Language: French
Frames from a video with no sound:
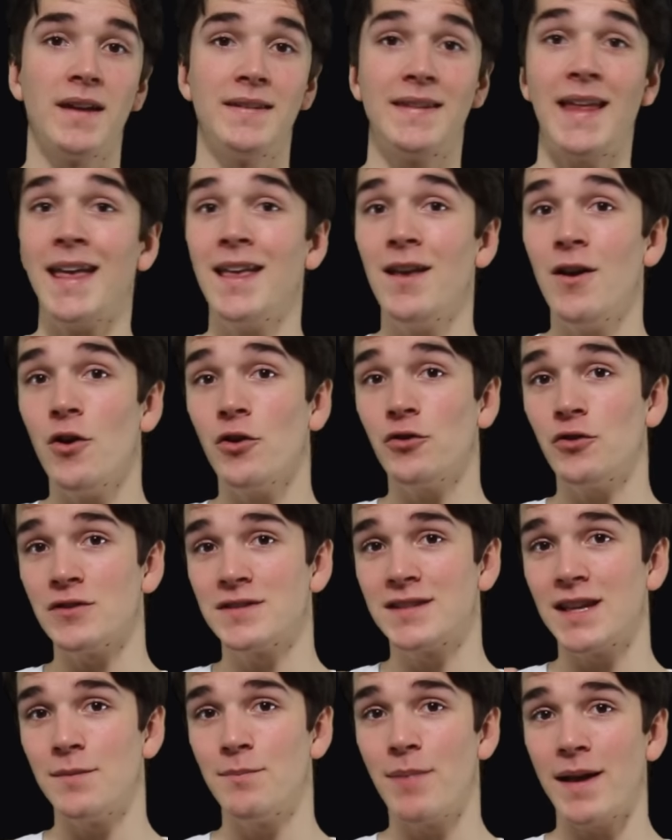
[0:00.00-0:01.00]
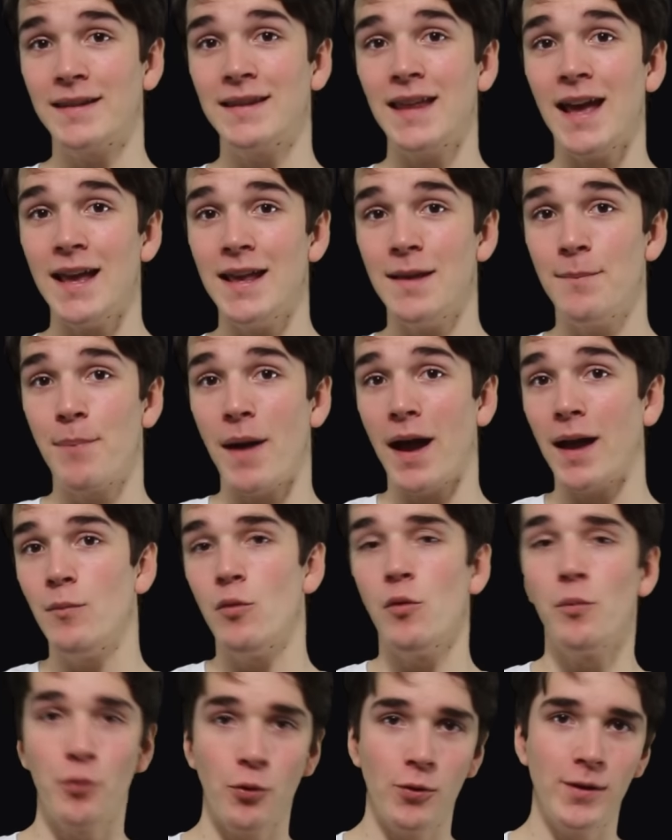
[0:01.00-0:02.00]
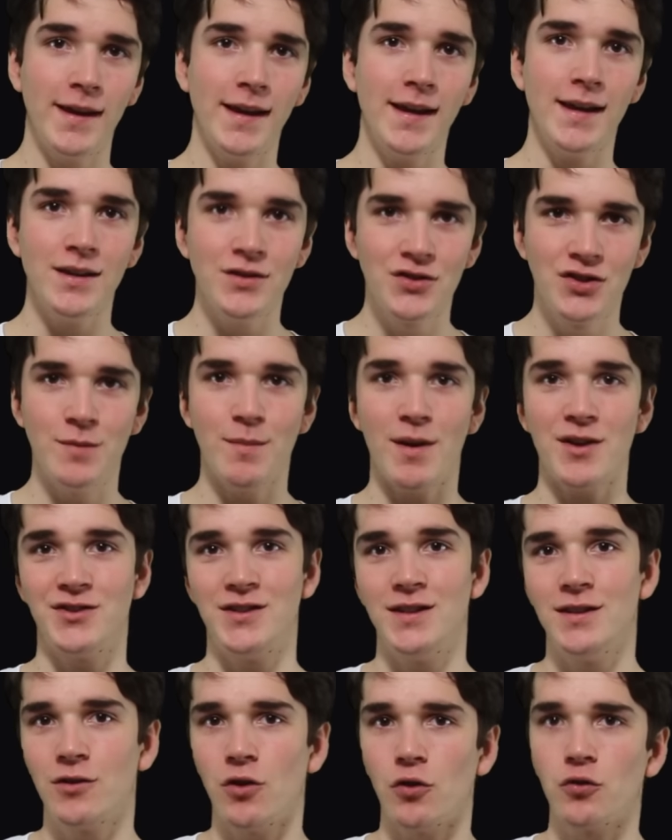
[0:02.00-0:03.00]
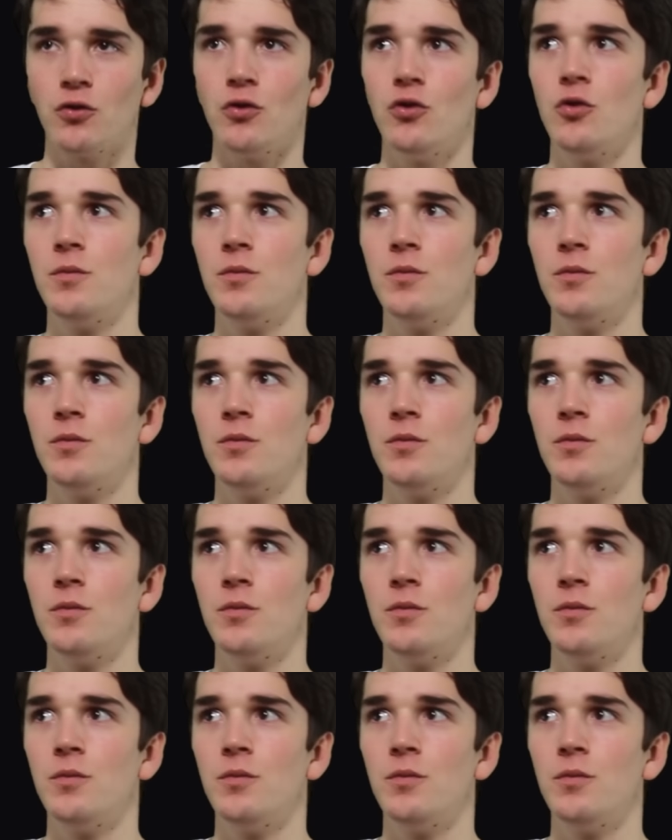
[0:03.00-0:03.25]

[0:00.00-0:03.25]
D'ailleurs, dans cette bataille Paris-Montpellier, j'imagine qu'entre